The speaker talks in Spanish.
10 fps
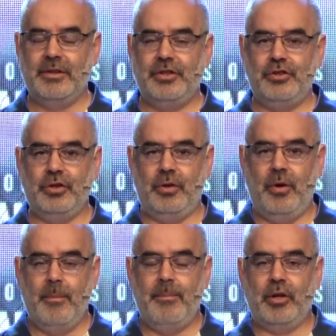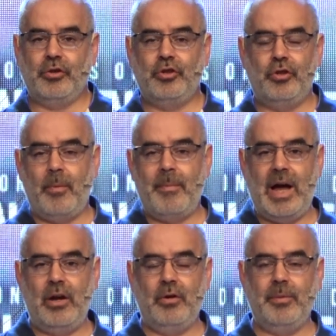Si yo veo todo
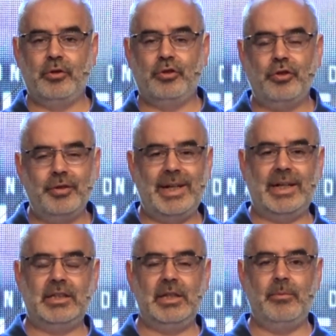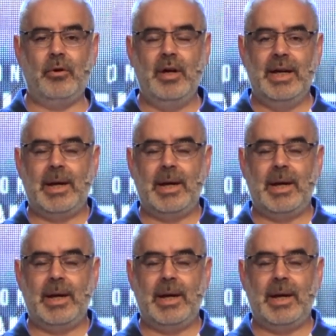malo y veo todo negativo,